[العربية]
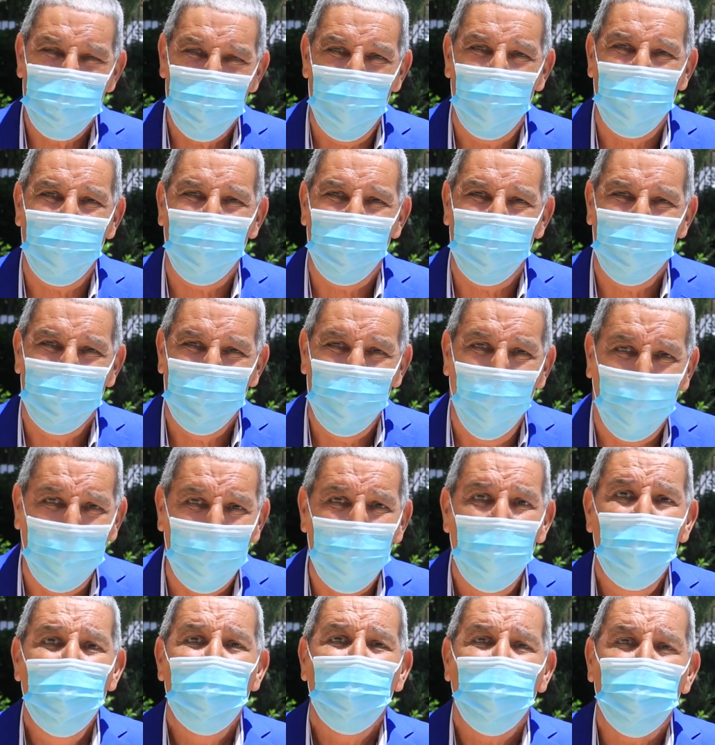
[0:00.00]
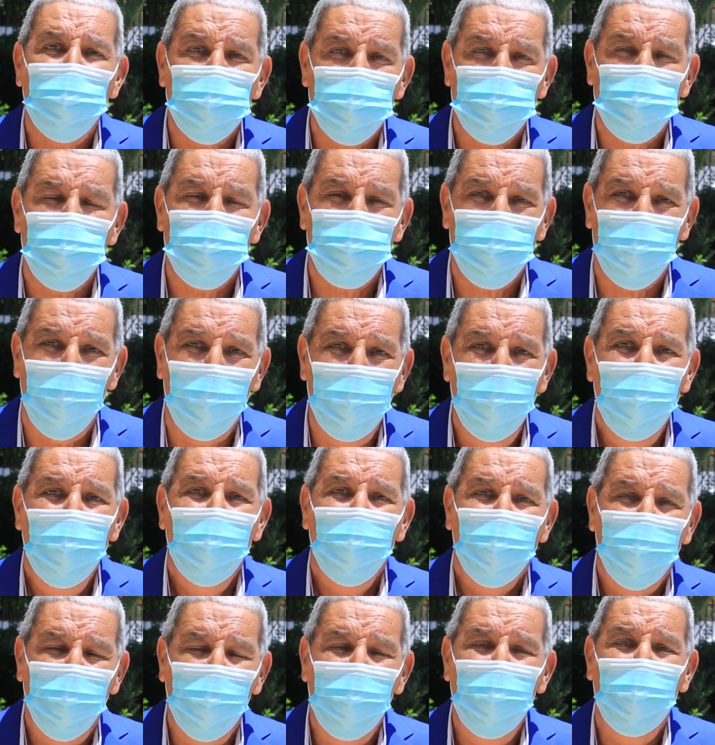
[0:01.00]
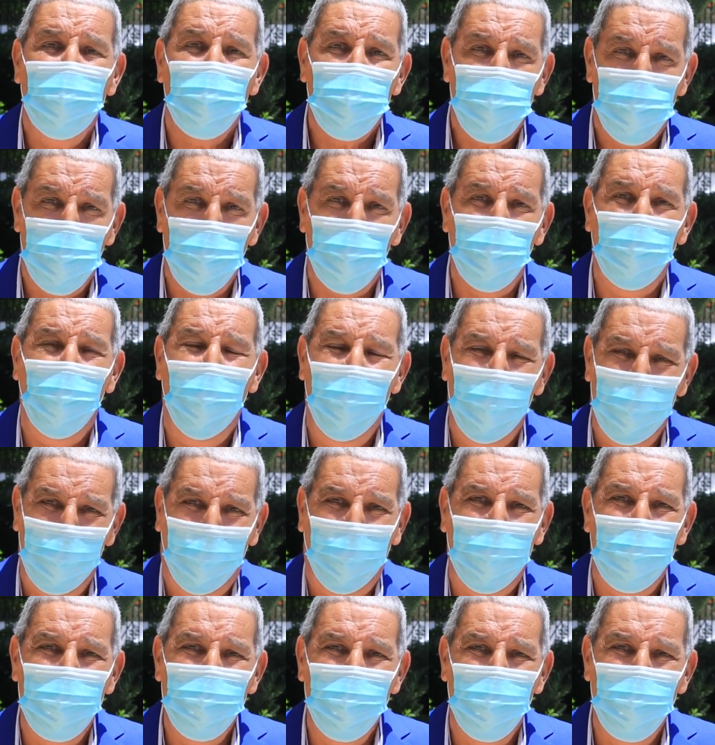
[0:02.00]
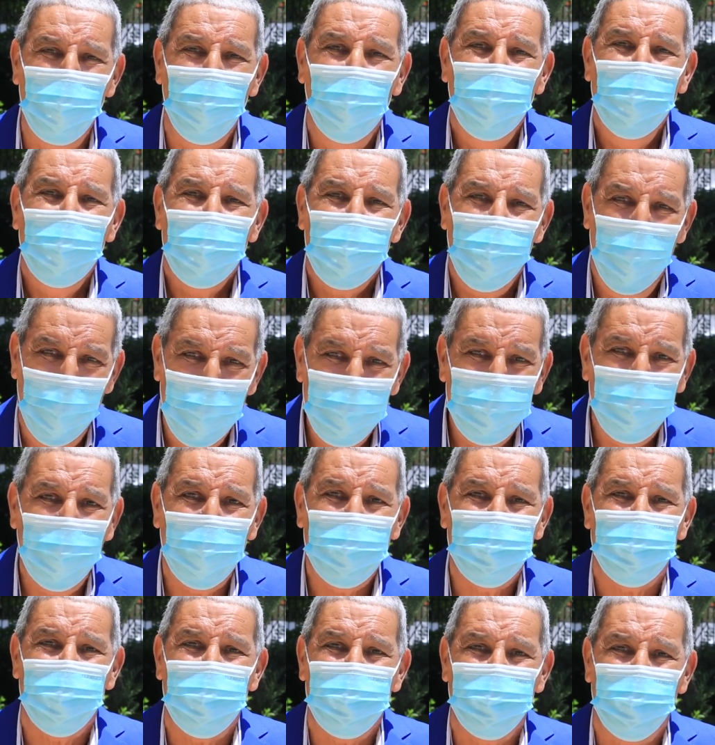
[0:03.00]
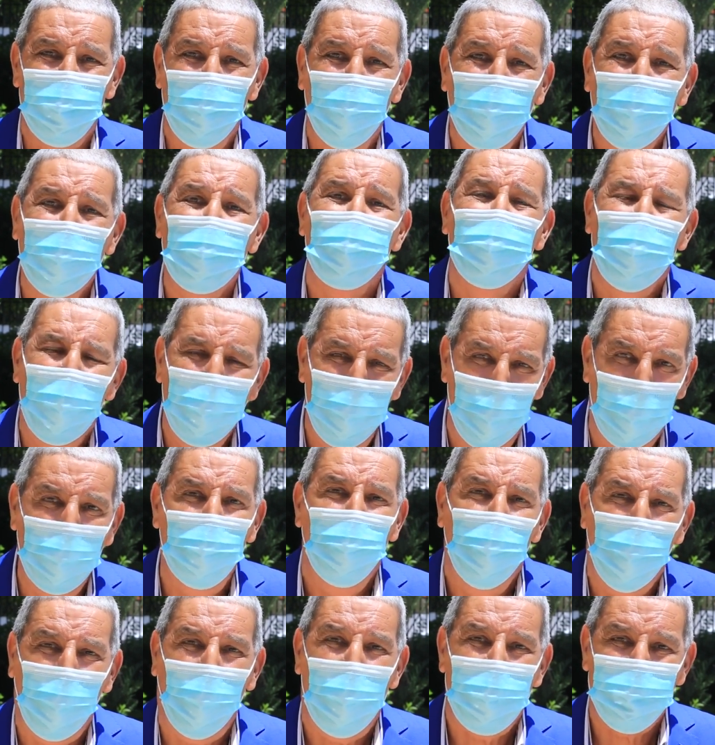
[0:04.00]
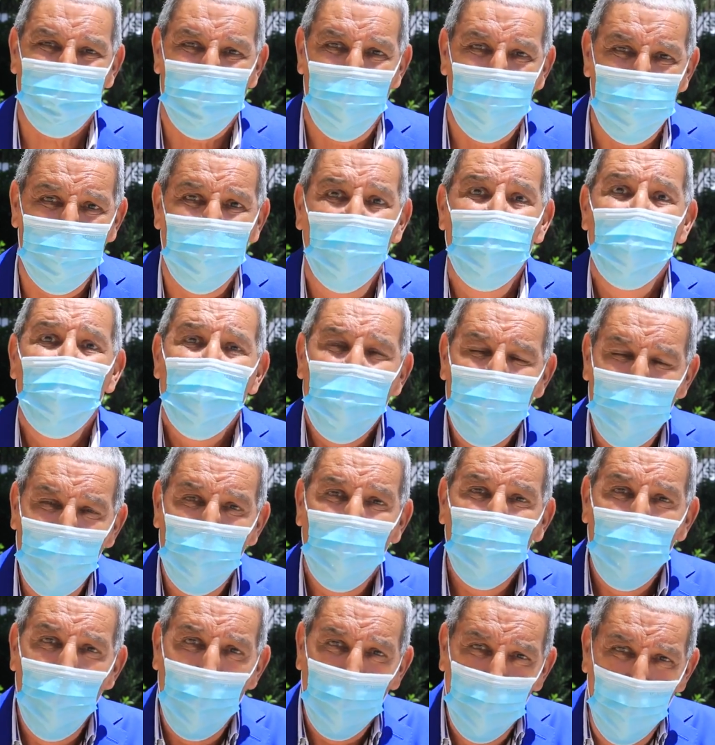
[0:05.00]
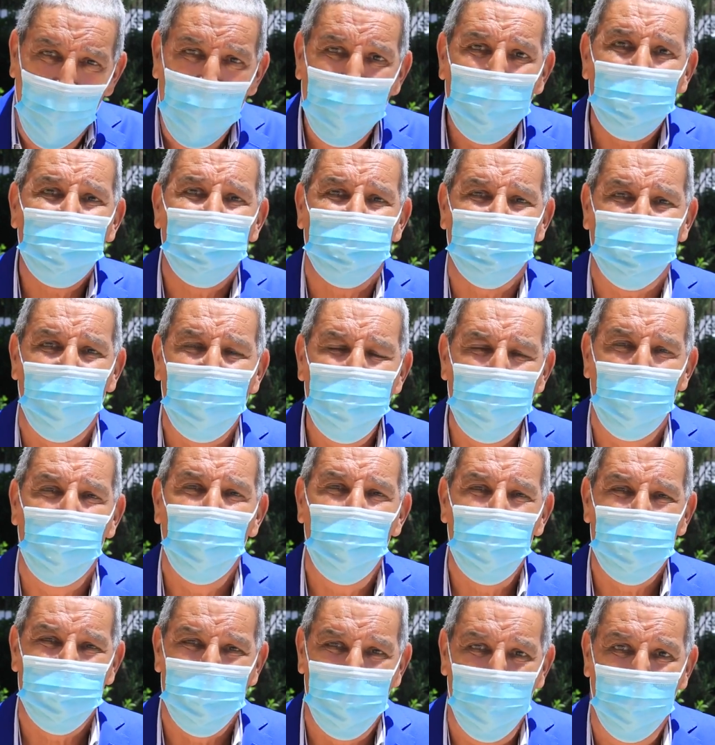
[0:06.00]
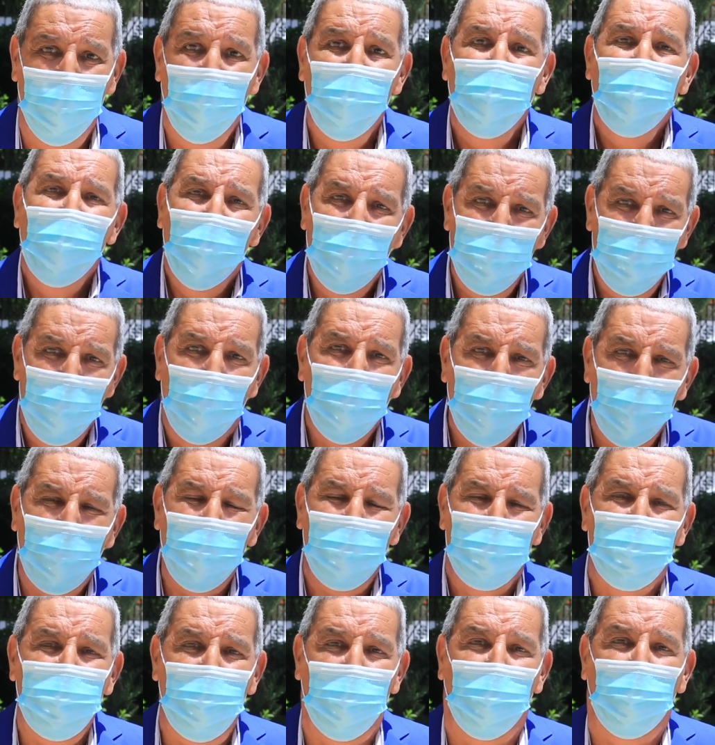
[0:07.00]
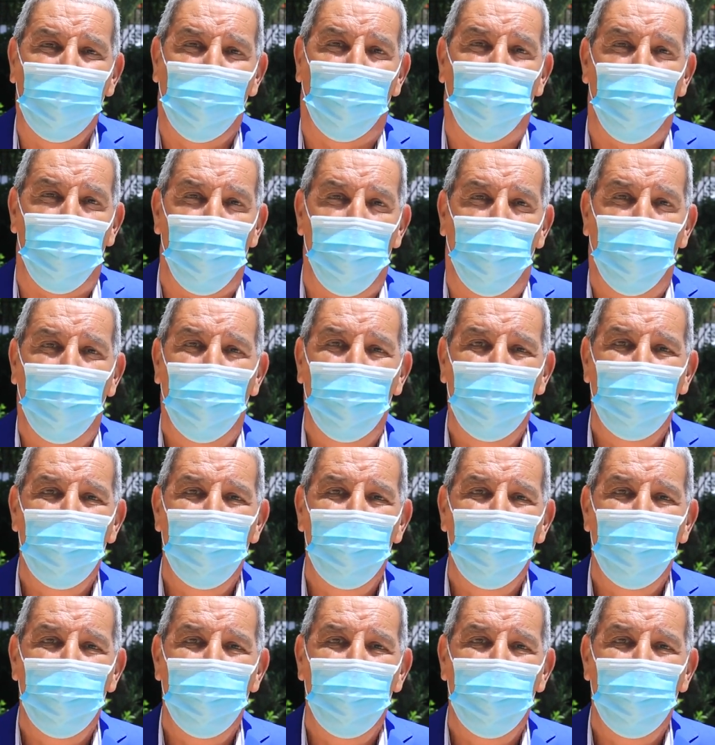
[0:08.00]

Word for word: وزارة النقل خصوصا في مشروع القانون ديال ديال المقاصات اللي هو وعد السيد الوزير انه غادي يخرجه